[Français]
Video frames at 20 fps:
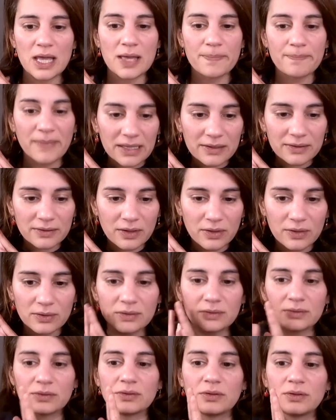
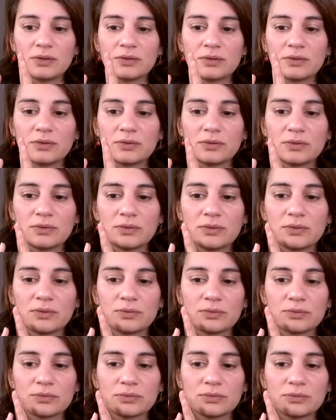Maintenant,
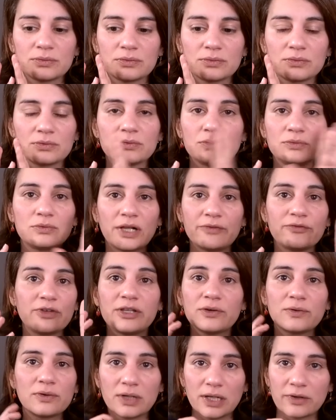euh, la
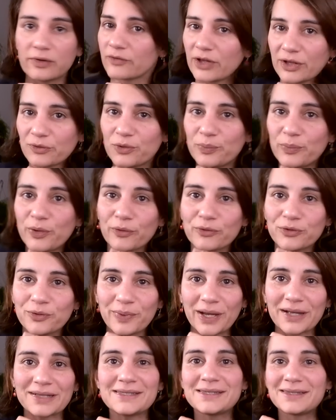vidéo elle va être coupée en deux
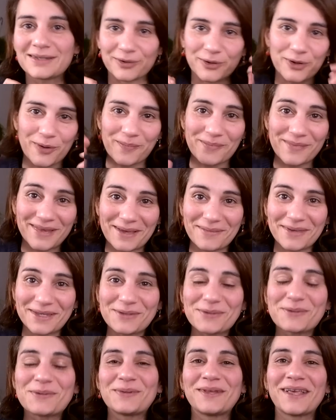parties, hein, comme
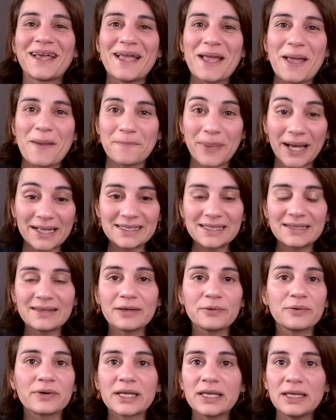d'habitude. Partie
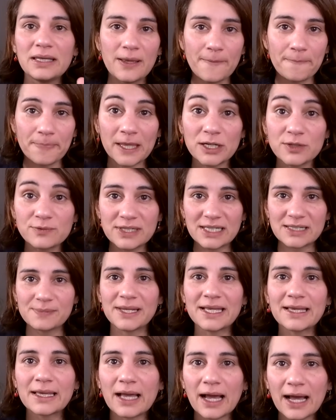théorie, je vous
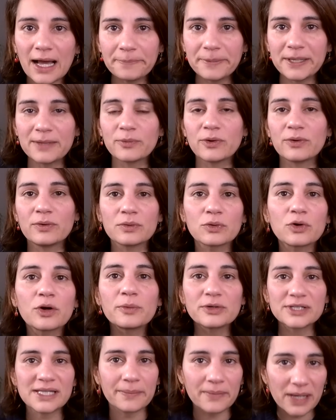explique rapidement
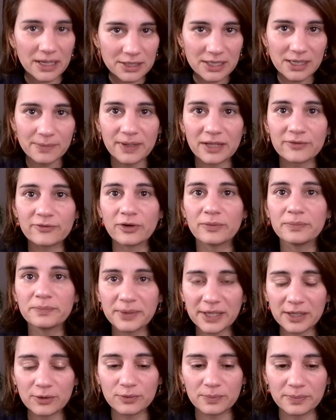comment ça marche les plateformes
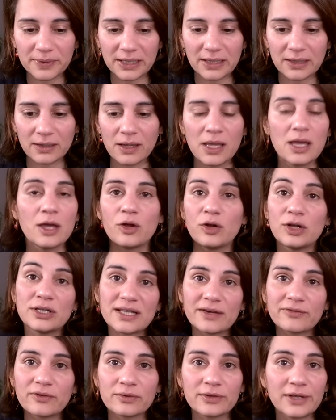peer-to-peer,
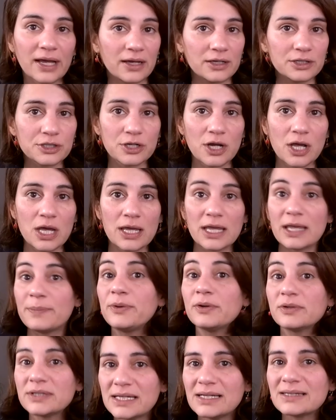les avantages, et
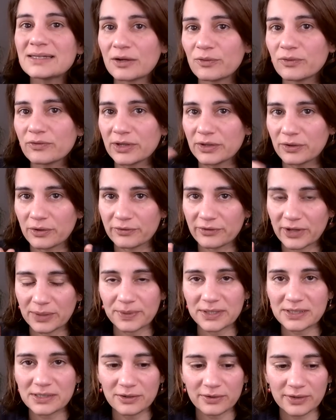puis aussi les inconvénients en fait,
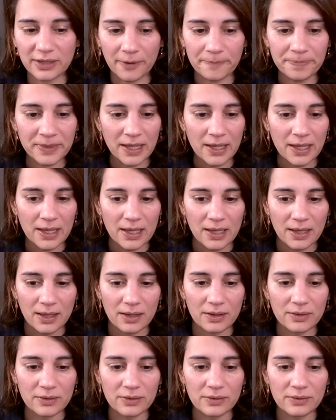parce qu'il y en a.
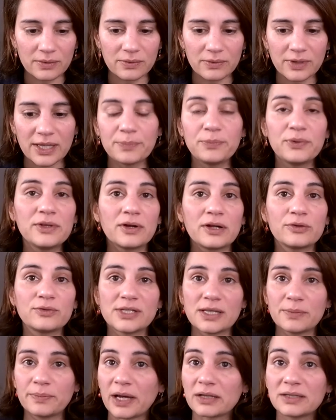Euh, et puis dans la
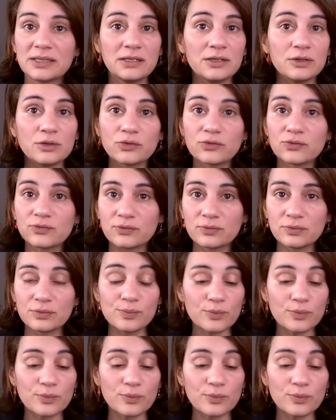deuxième partie, je vous